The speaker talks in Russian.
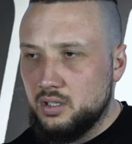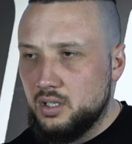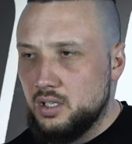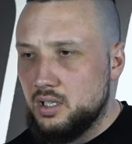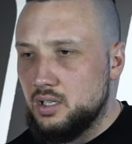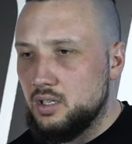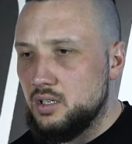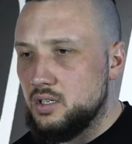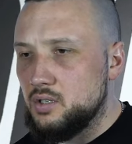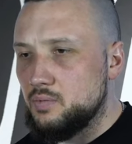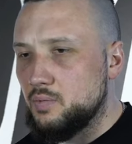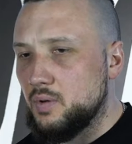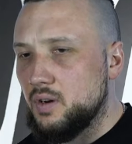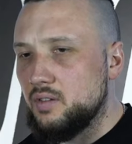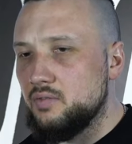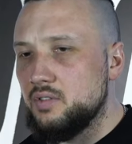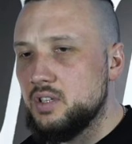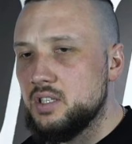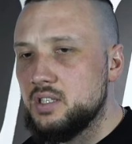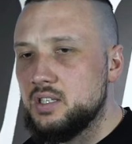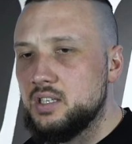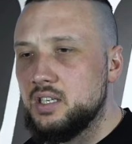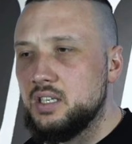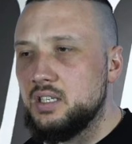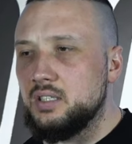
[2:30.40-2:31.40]
и из
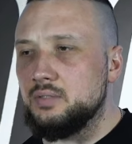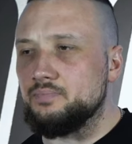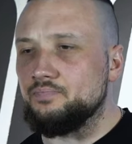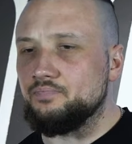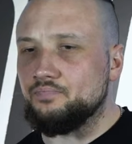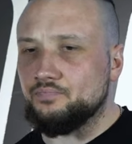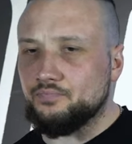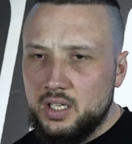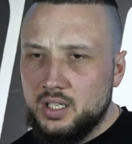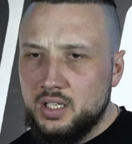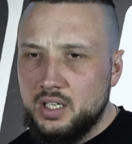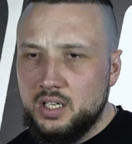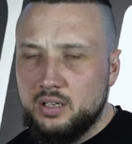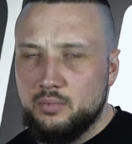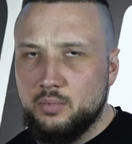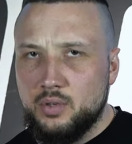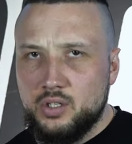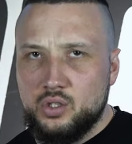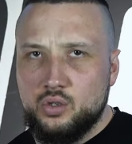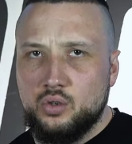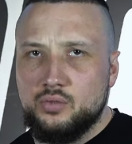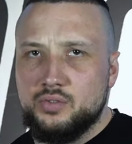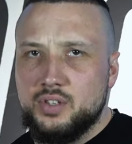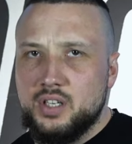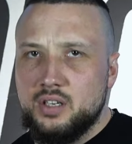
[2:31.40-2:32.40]
провинции, и
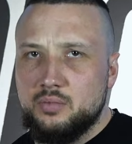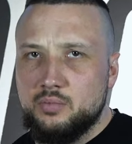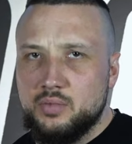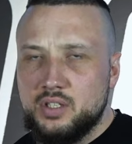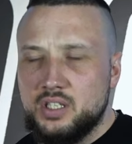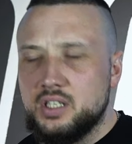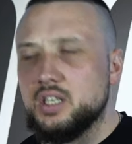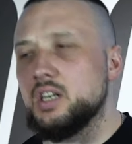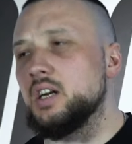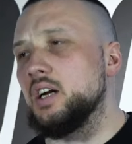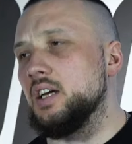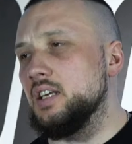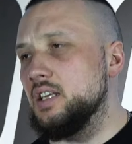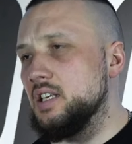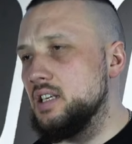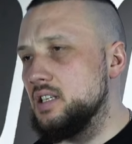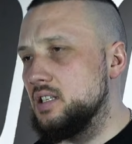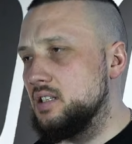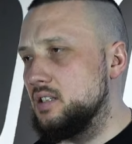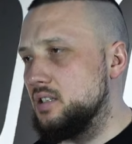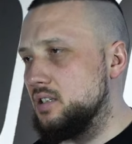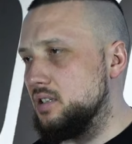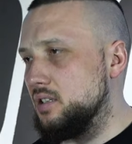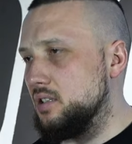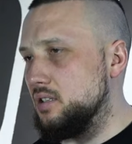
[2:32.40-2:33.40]
московские мастера
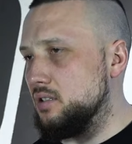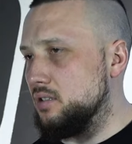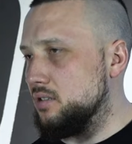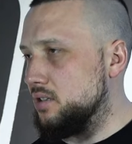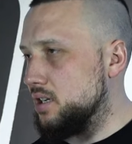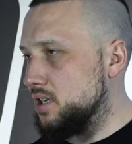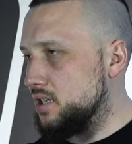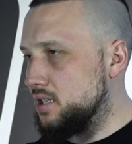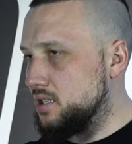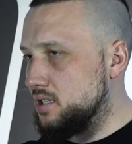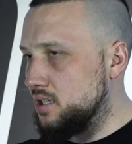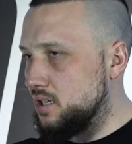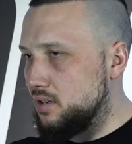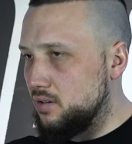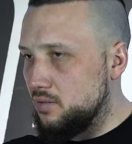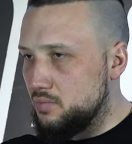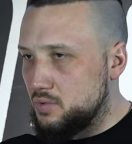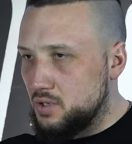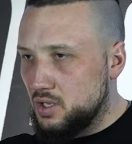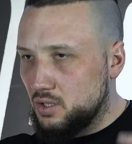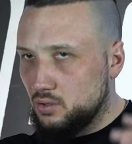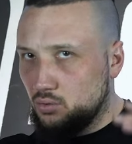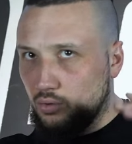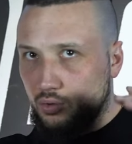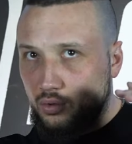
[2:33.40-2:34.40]
есть, и я не знаю
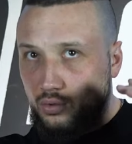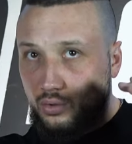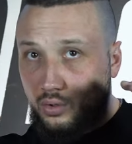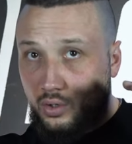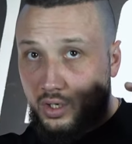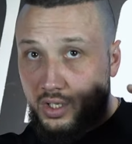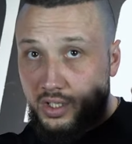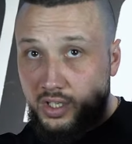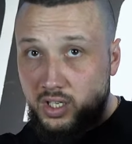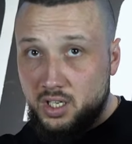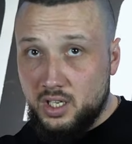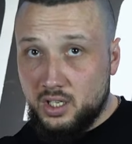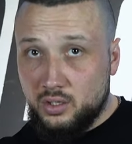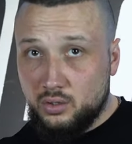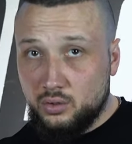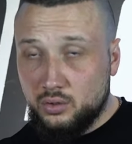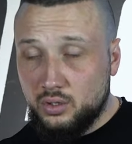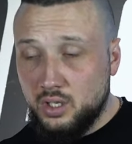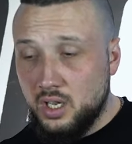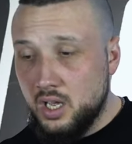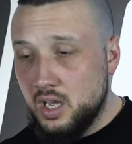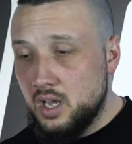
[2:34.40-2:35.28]
вообще откуда только не едут.